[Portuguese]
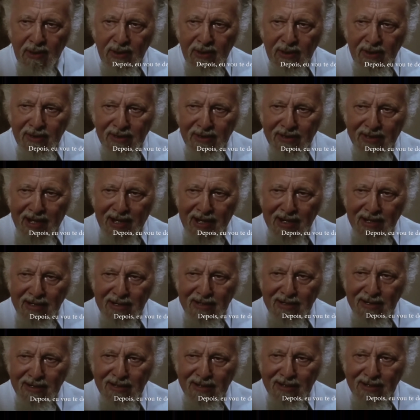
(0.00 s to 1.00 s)
Then,
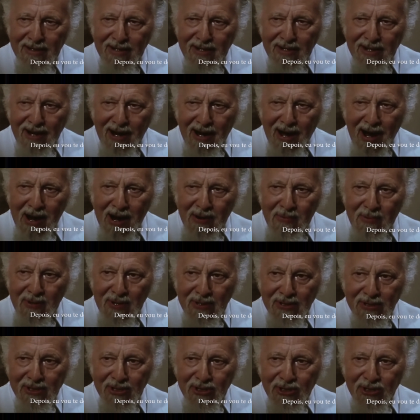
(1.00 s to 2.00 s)
I will
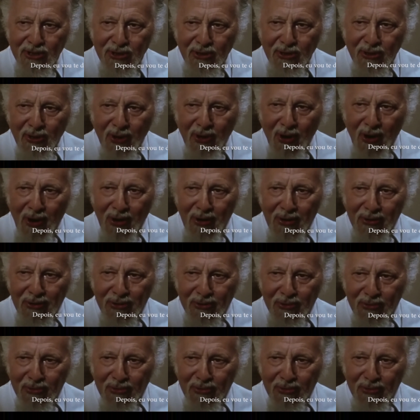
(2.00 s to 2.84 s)
destroy you.